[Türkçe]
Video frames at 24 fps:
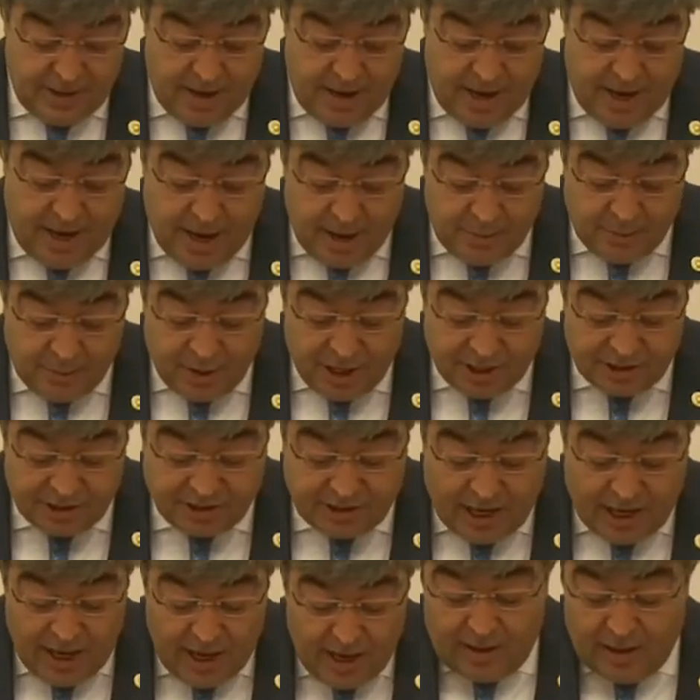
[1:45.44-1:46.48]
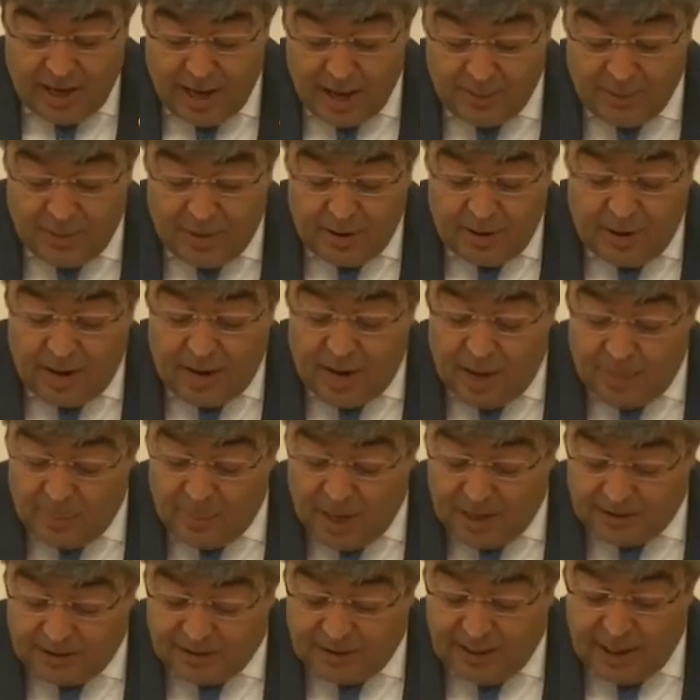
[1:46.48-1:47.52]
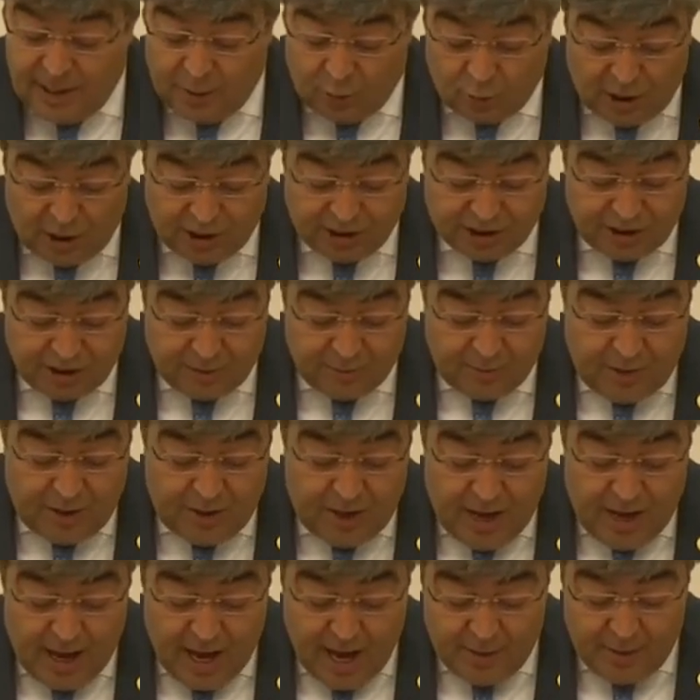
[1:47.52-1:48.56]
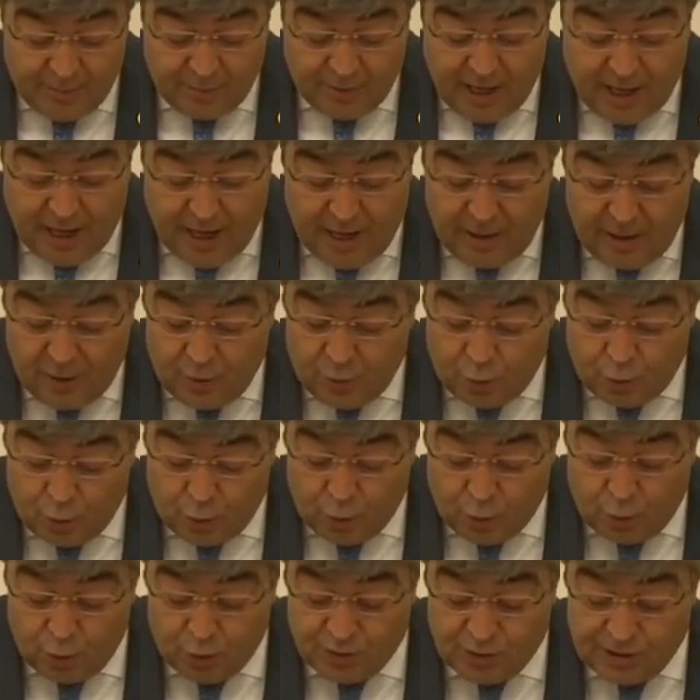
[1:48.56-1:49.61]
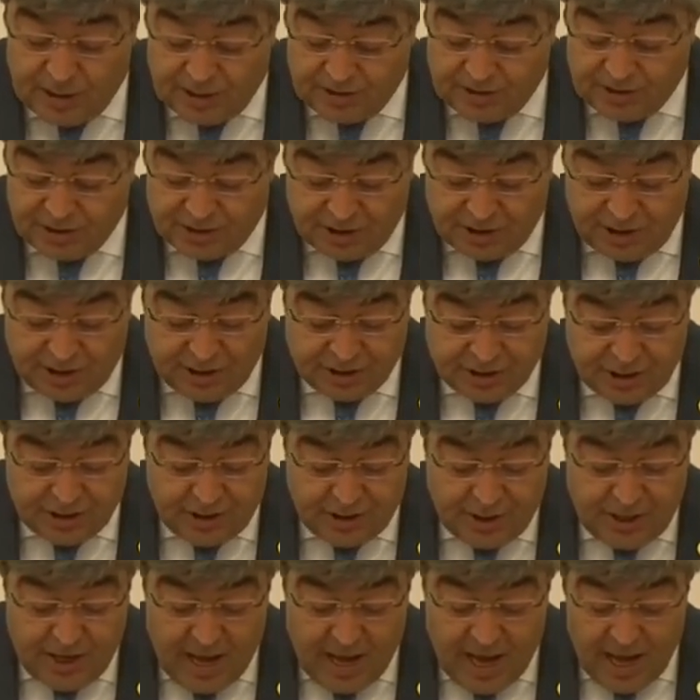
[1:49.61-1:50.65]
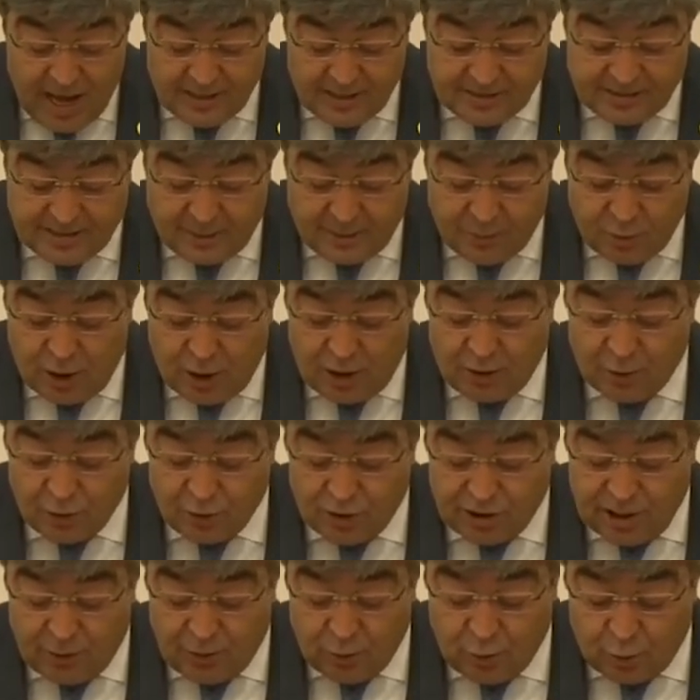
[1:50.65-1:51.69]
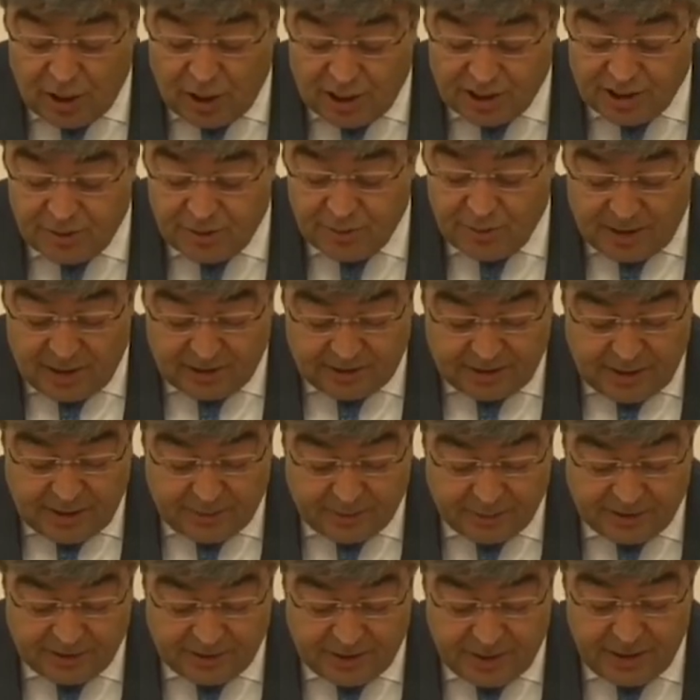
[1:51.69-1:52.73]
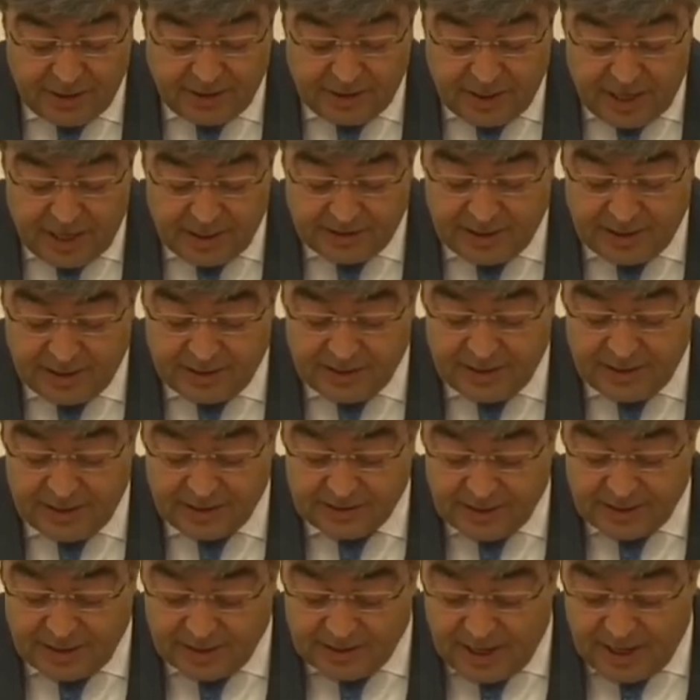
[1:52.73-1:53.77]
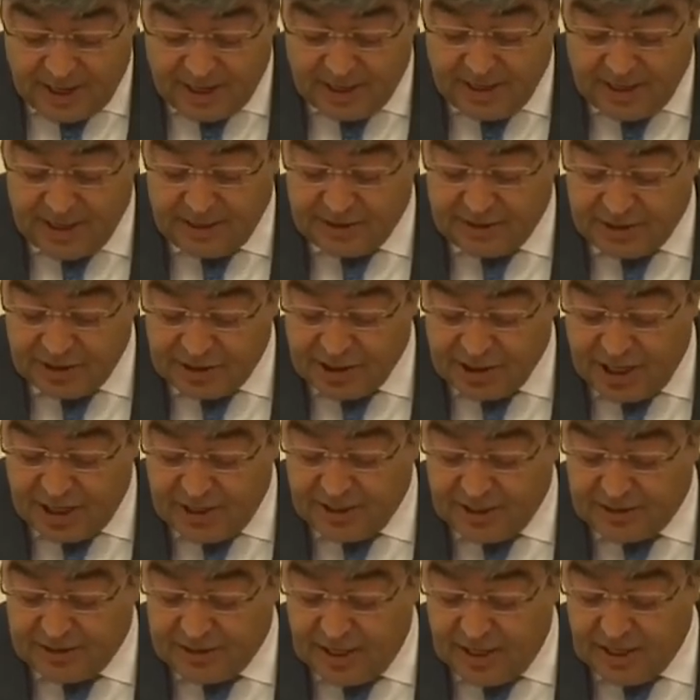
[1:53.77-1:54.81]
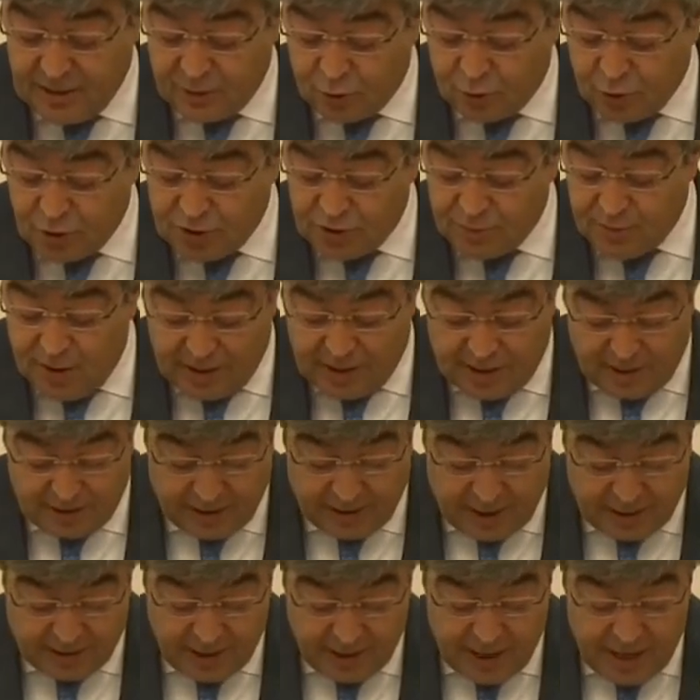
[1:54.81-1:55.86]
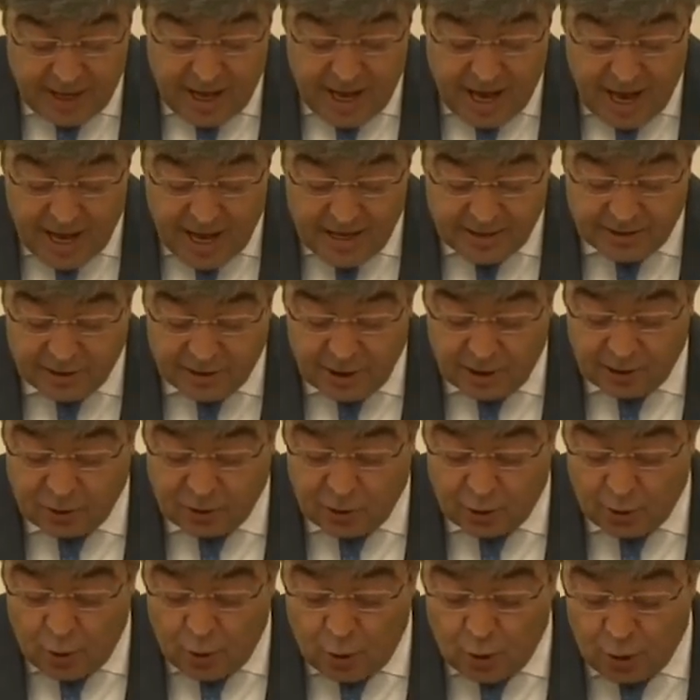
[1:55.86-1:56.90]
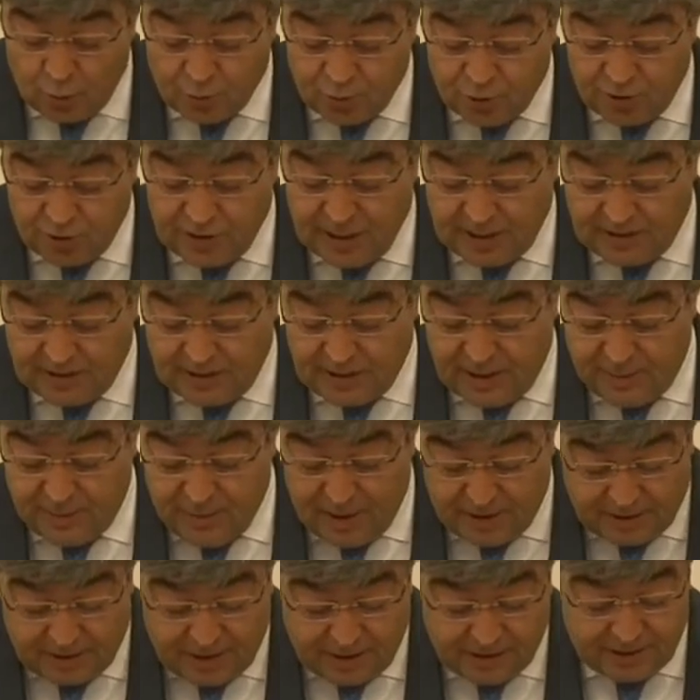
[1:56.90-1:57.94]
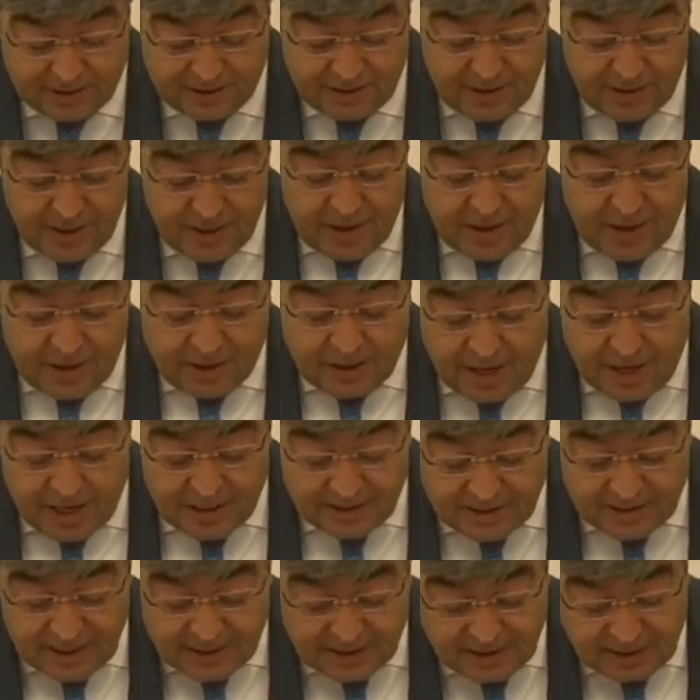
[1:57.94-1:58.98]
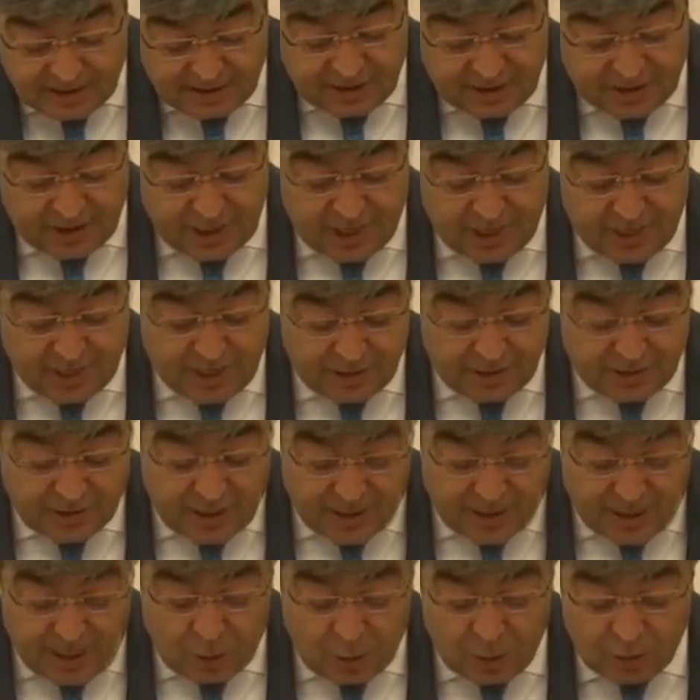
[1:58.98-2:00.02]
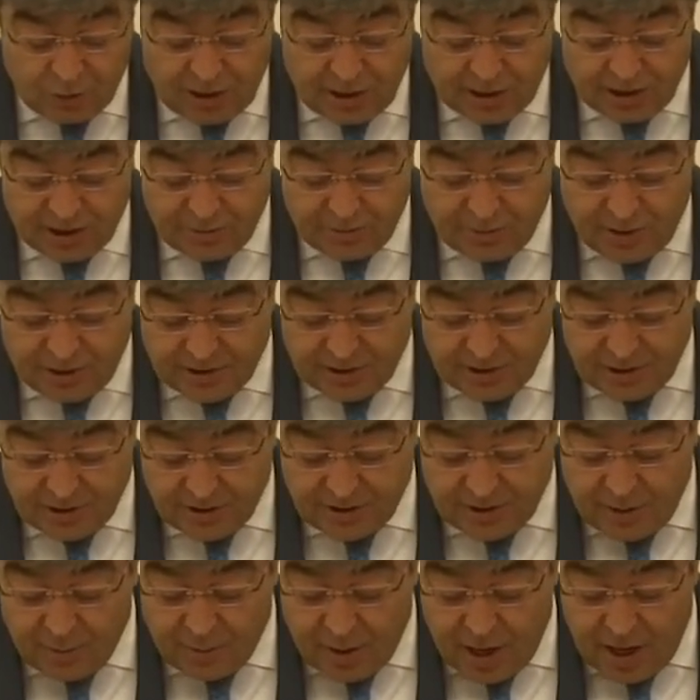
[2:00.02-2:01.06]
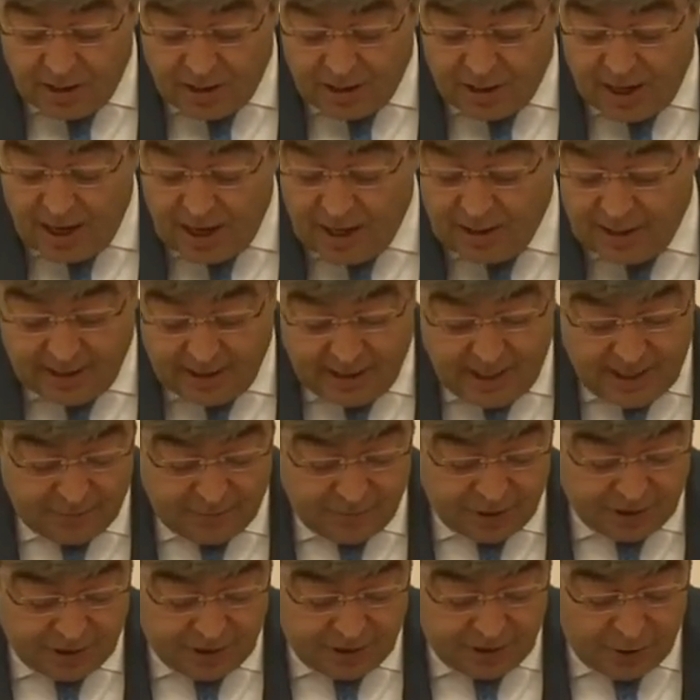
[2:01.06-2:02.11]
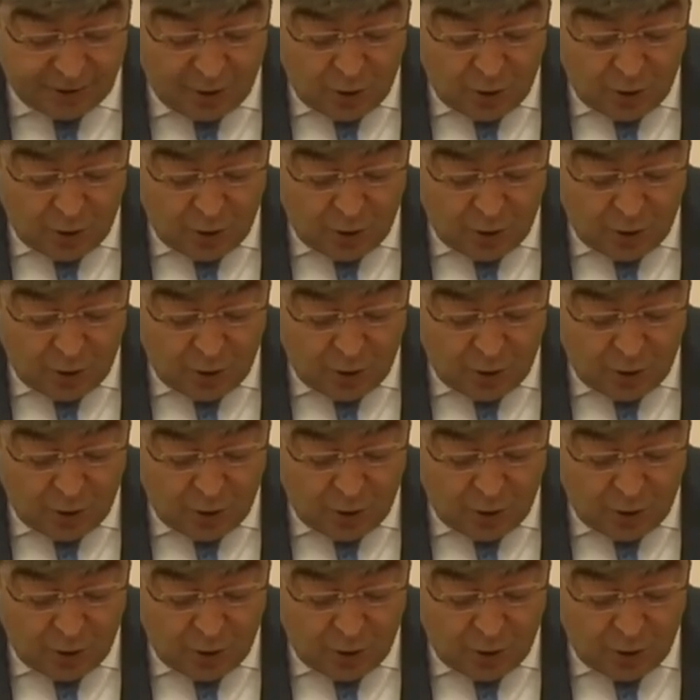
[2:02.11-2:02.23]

En başta hem ham maddeye ulaşım hem de ürün satışı için elzem olan ulaşım altyapısı Kayseri'de sanayiye, ticarete, turizme kadar her sektörü olumsuz etkilemektedir. Kayseri'de ticaret karayolu taşımacılığına bağlı hale gelmiştir.